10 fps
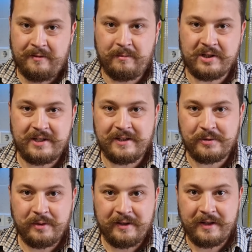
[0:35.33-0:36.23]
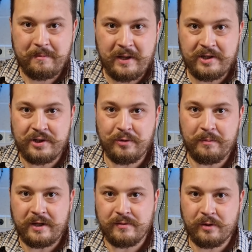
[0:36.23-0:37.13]
Паштет с куриной печенью,
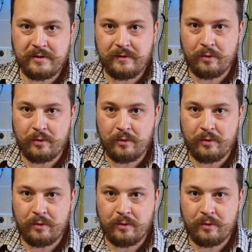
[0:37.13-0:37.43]
производство